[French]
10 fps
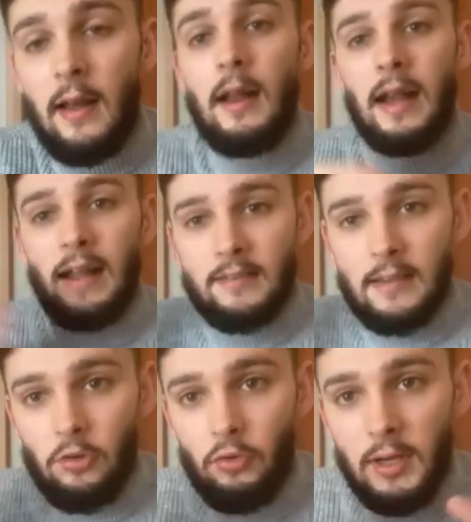la
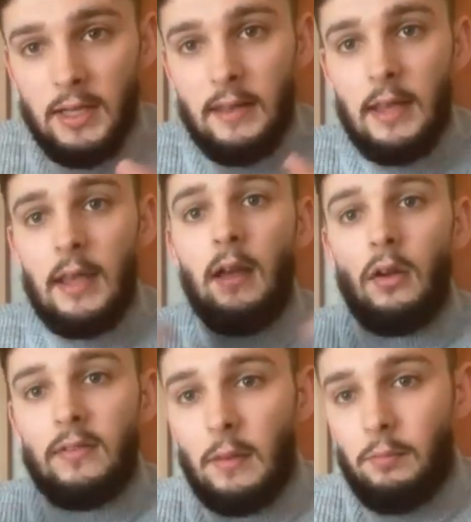sécurité,
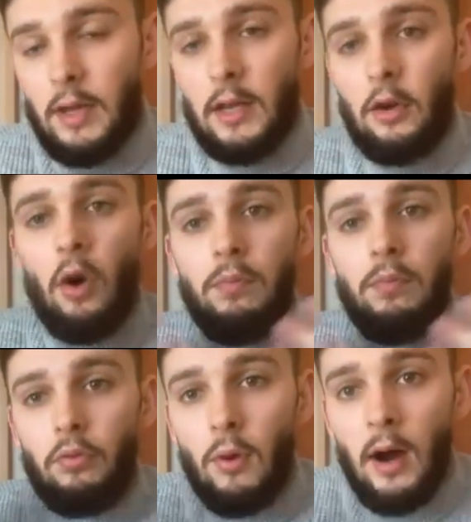ça peut être
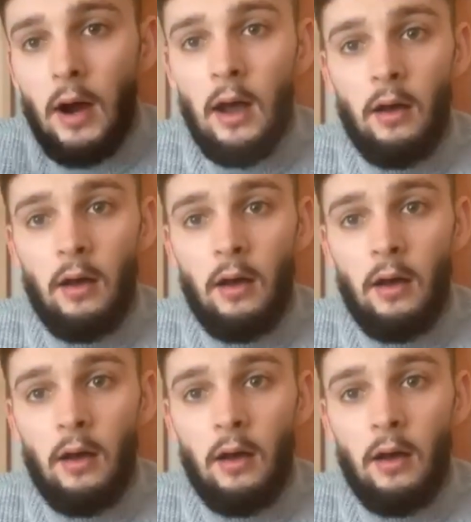l'emploi,